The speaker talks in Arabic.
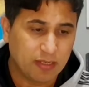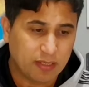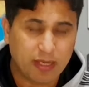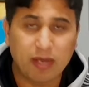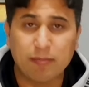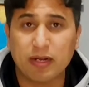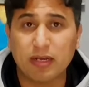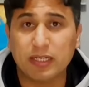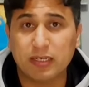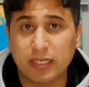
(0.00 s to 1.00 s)
خبر اللي
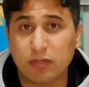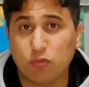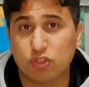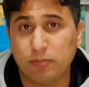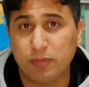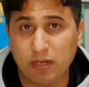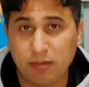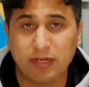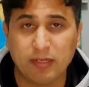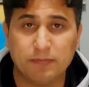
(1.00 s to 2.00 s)
كان كيروج من
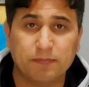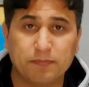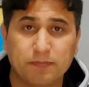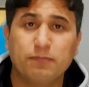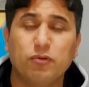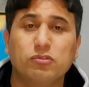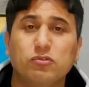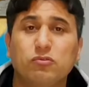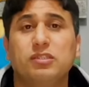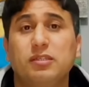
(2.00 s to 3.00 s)
البارح
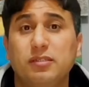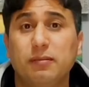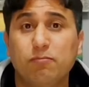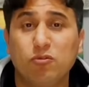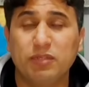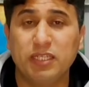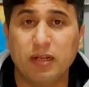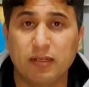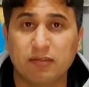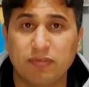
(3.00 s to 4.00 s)
بخصوص تسمم ديال
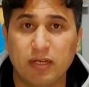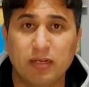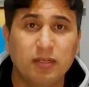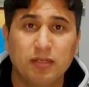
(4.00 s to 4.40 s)
الأطفال